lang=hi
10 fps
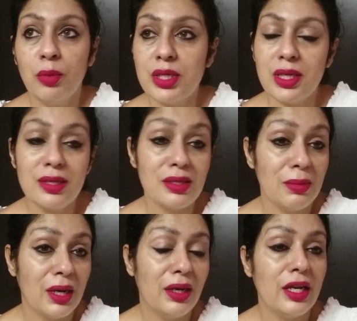बहुत सारा
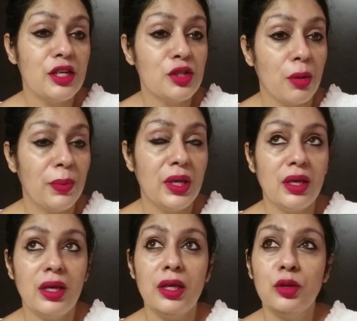सामान लिया
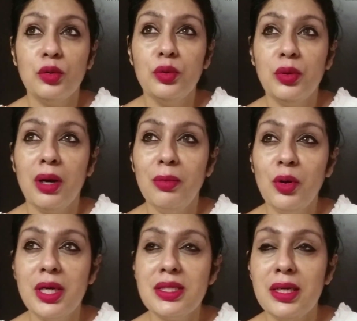शॉपिंग की तो हम
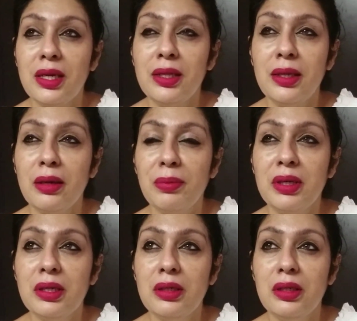लोग घर से निकले थे
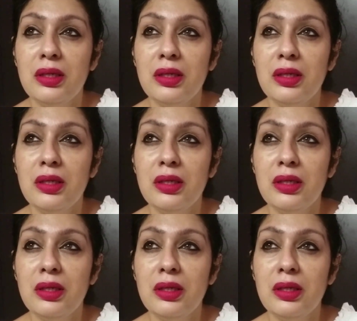लगभग